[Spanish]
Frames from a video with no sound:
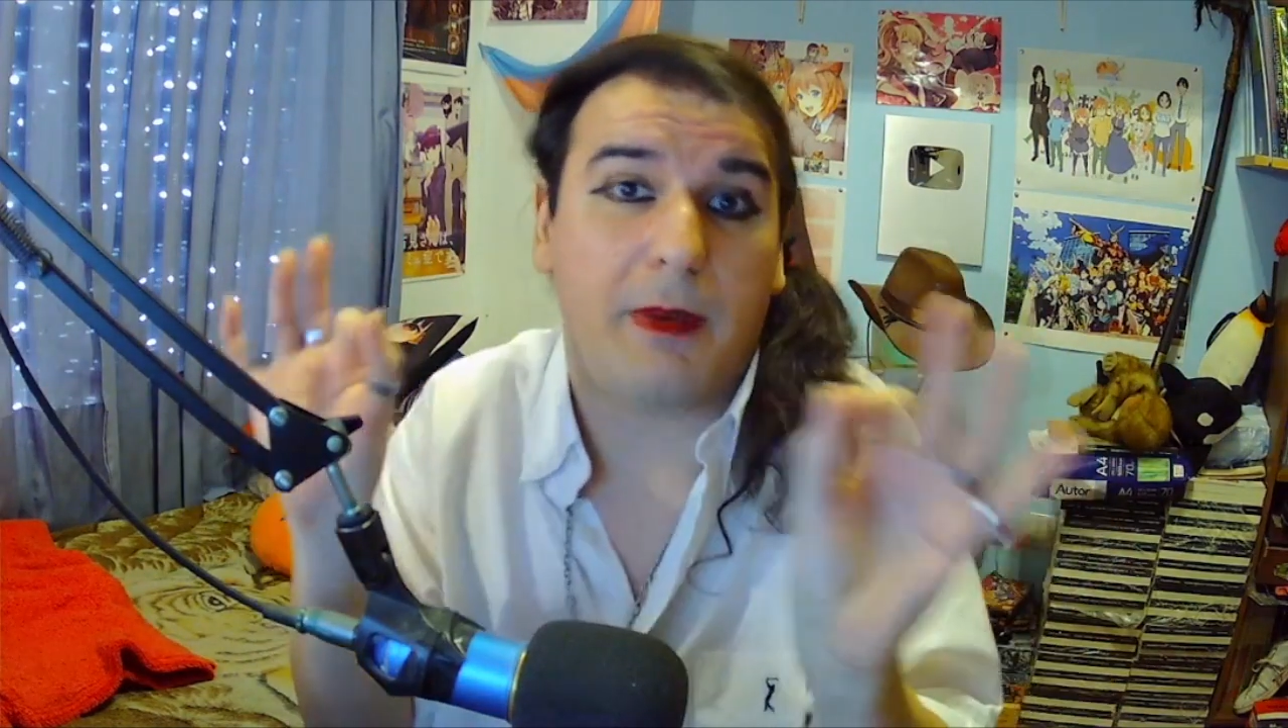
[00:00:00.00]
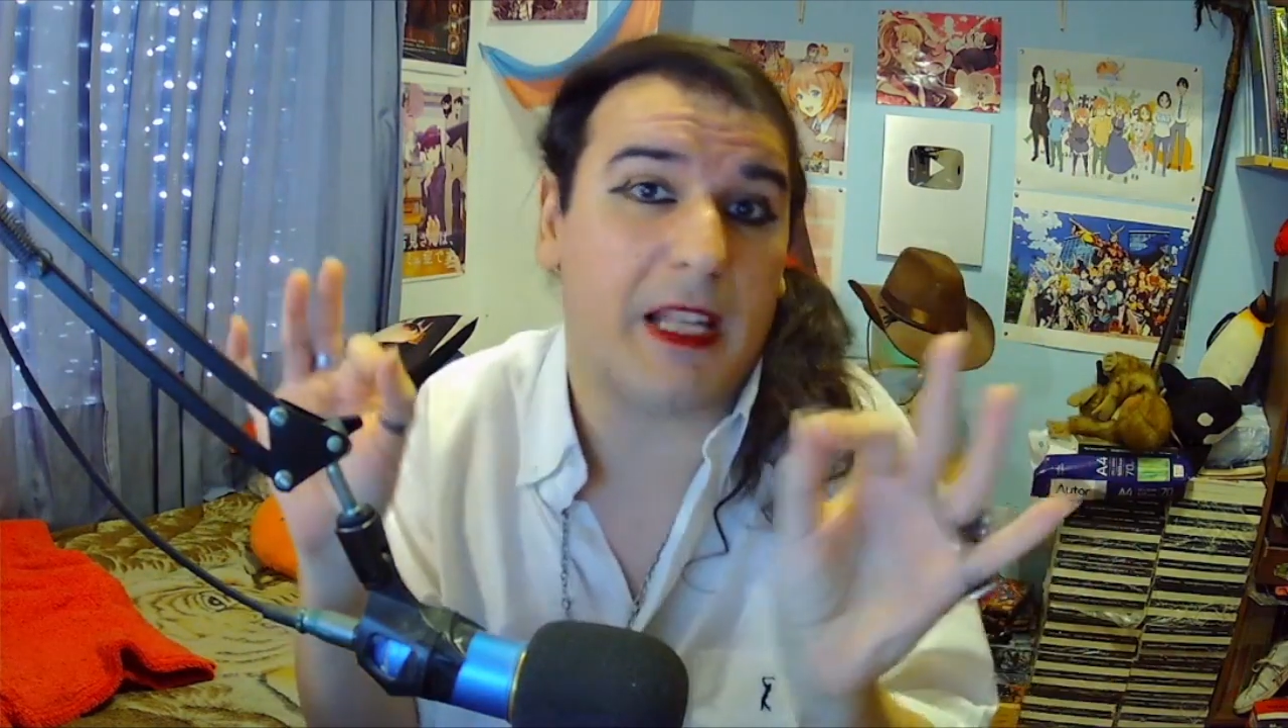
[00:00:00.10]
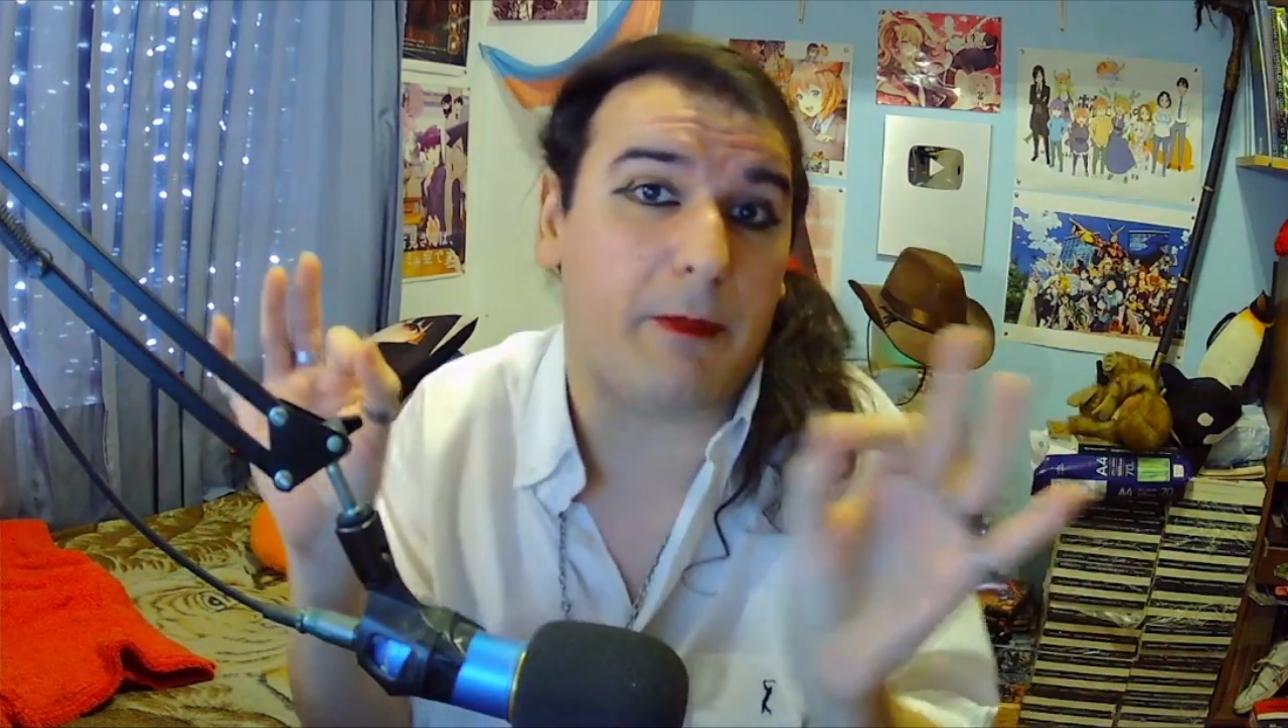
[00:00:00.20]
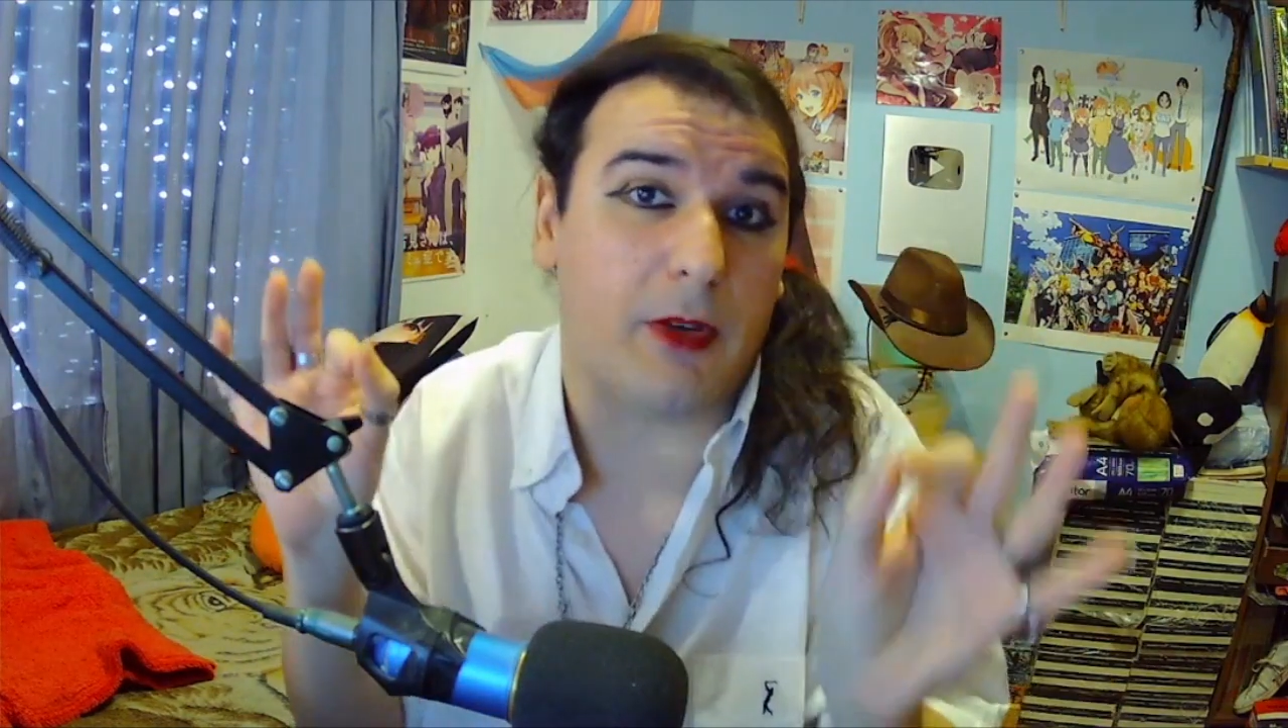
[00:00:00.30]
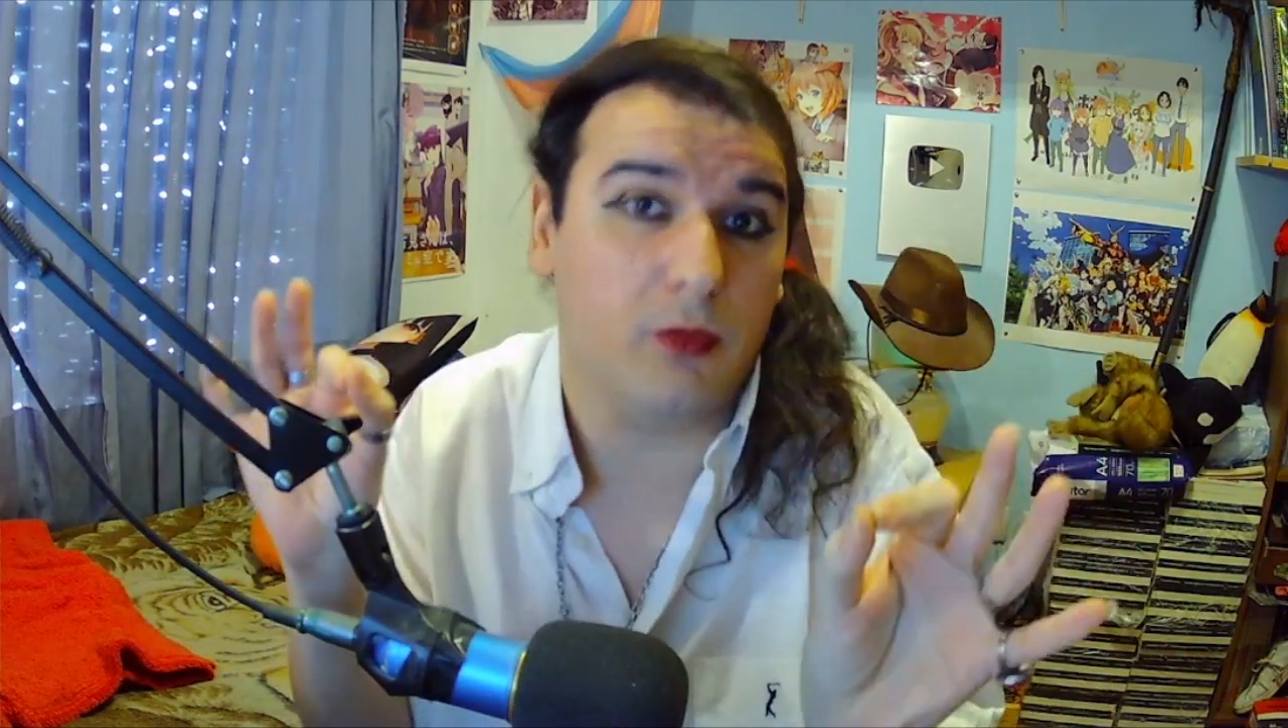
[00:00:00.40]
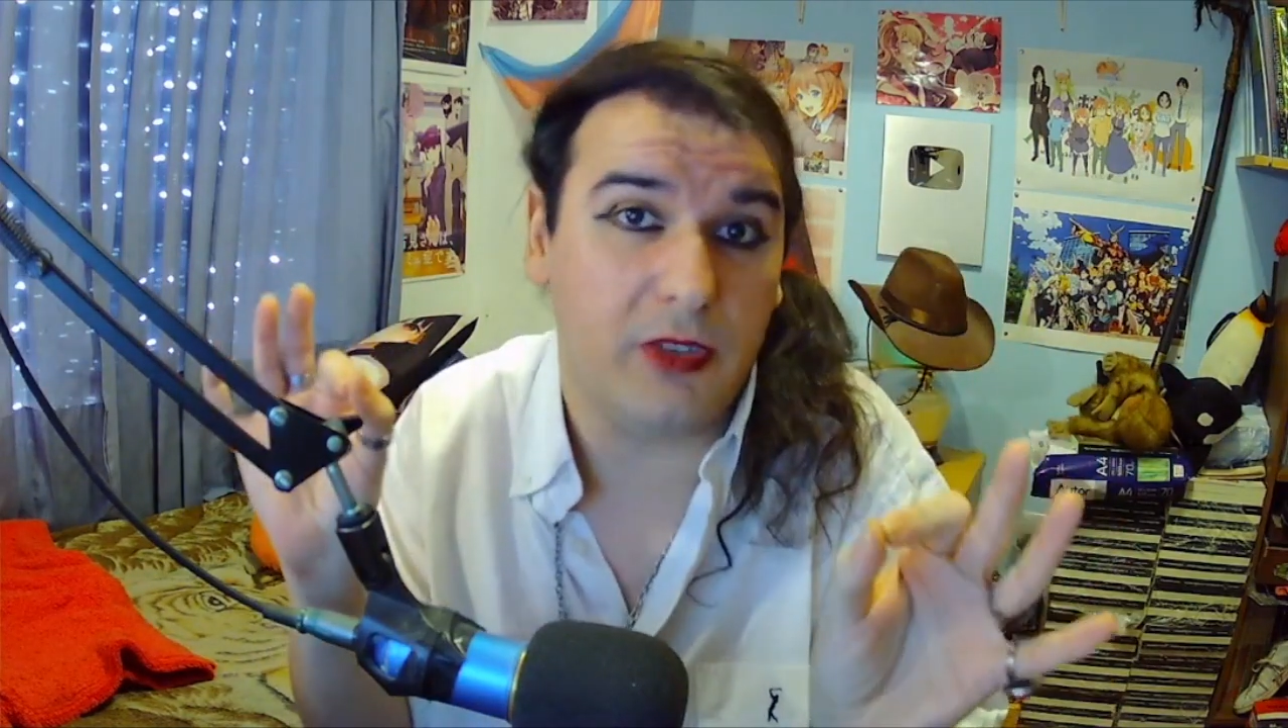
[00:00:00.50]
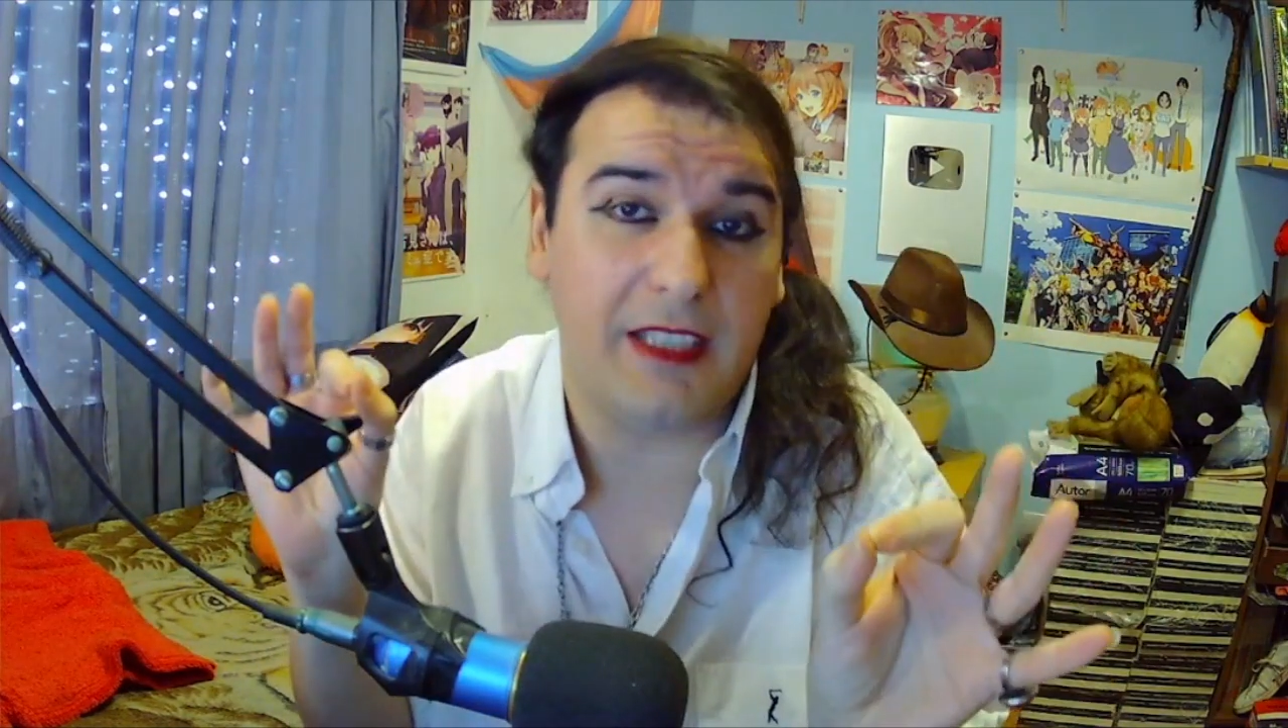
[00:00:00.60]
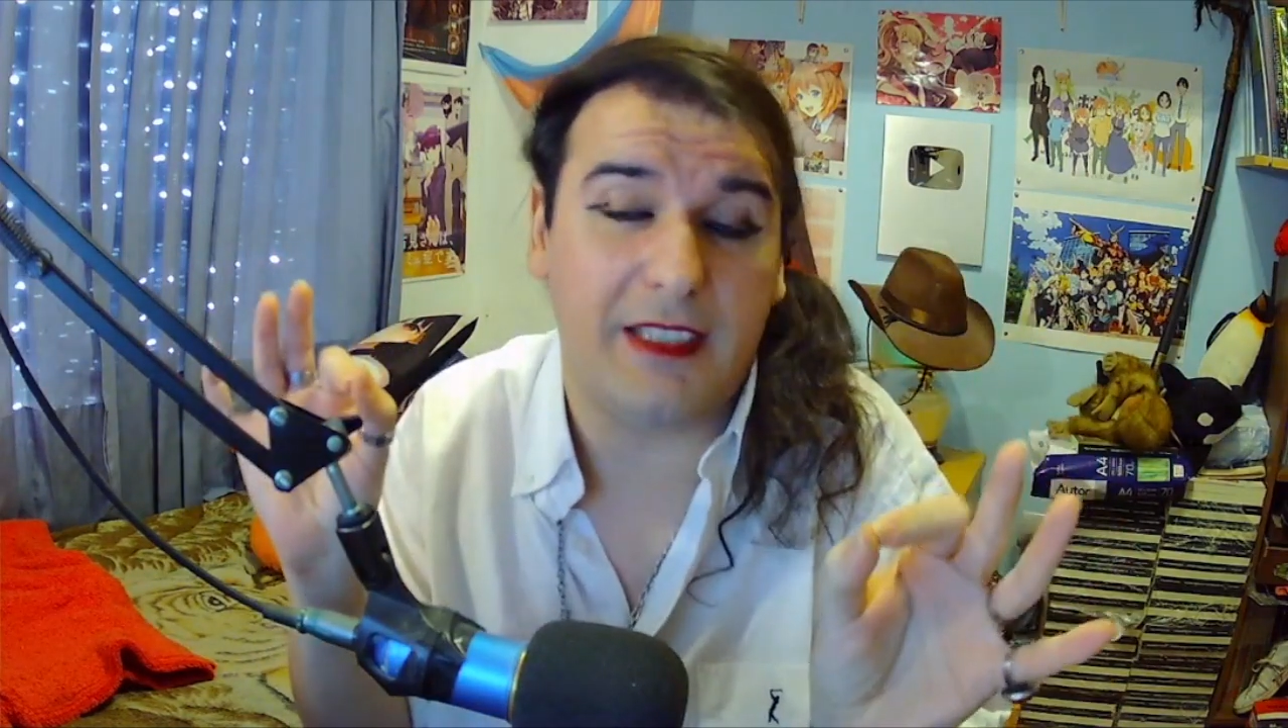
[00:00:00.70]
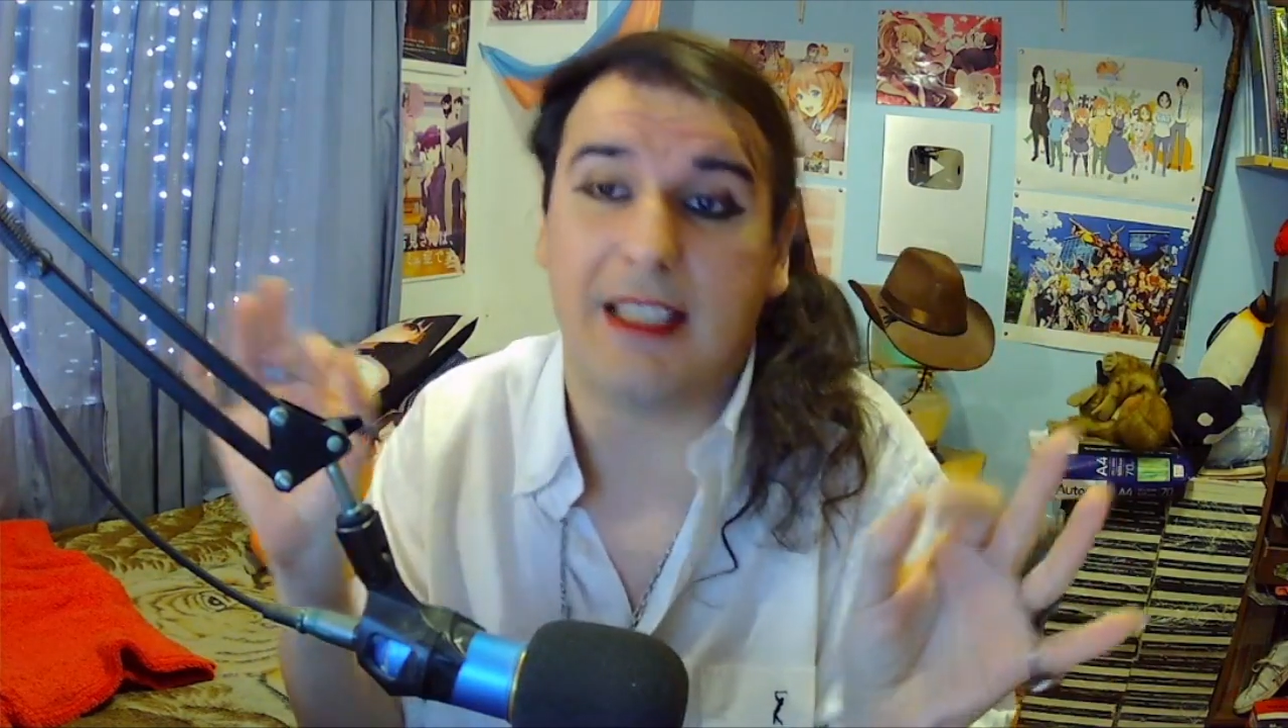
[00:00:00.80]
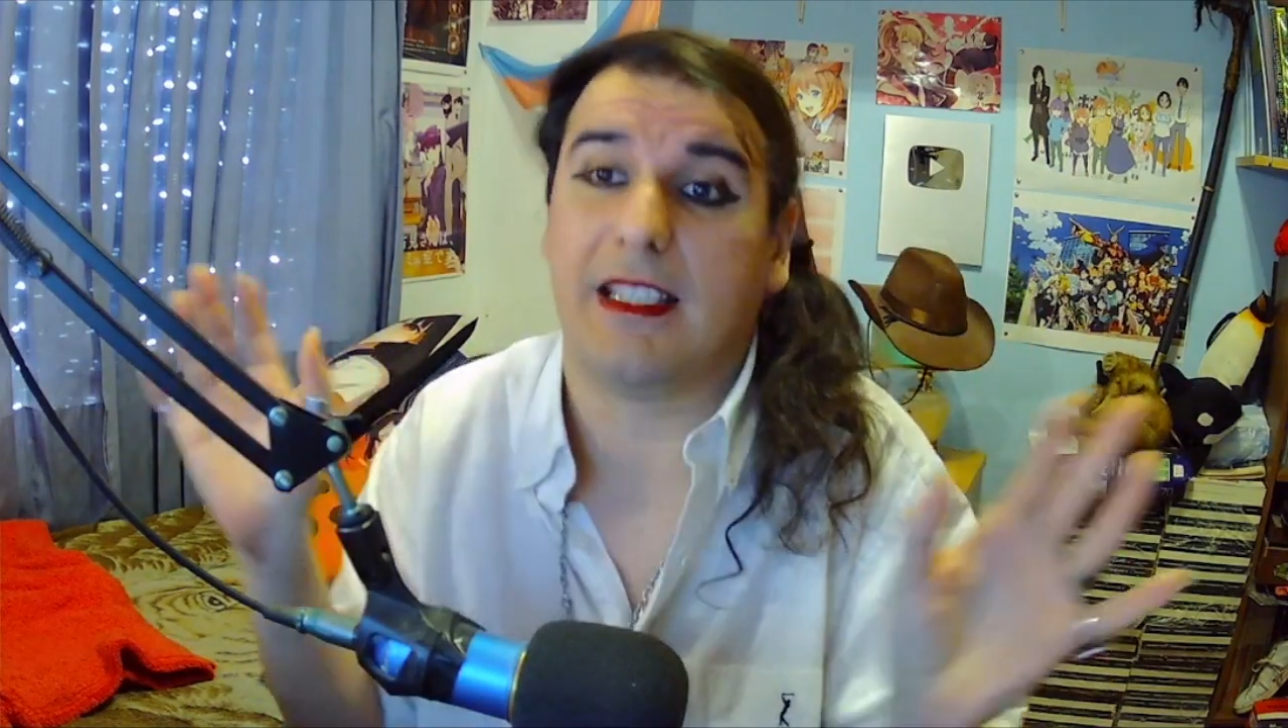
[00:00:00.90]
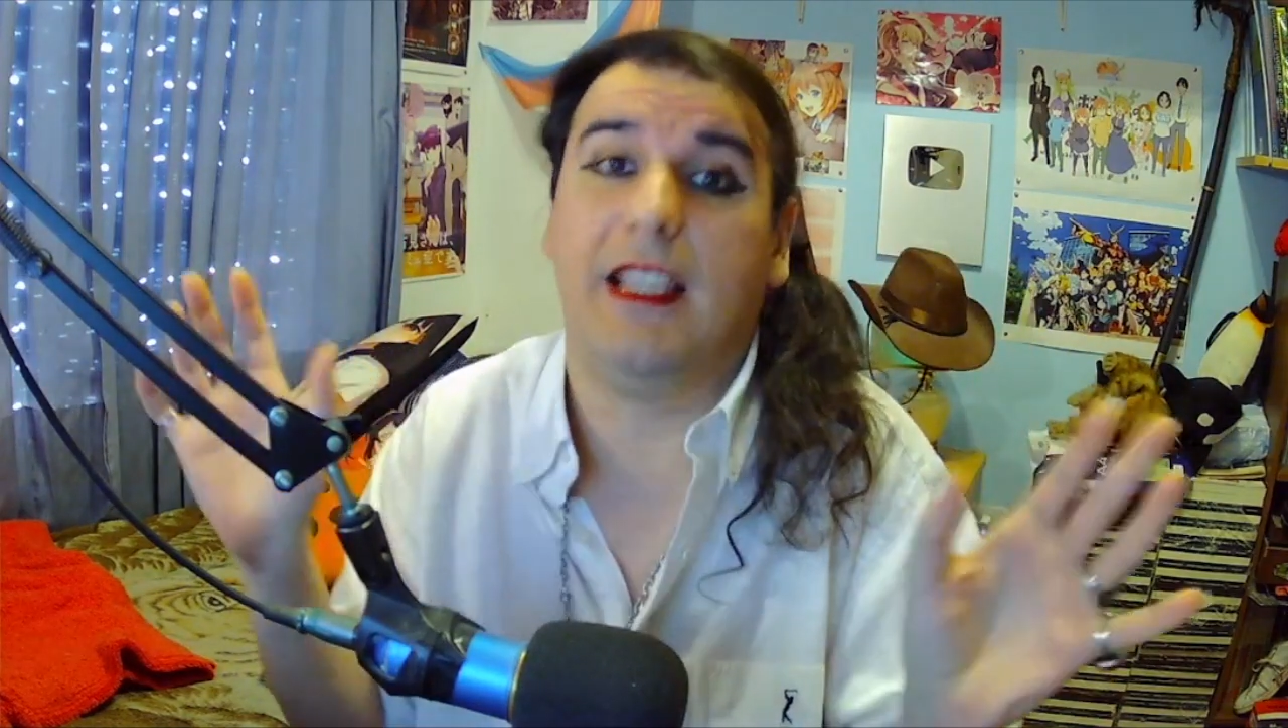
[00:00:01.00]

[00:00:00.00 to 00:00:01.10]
par de preguntitas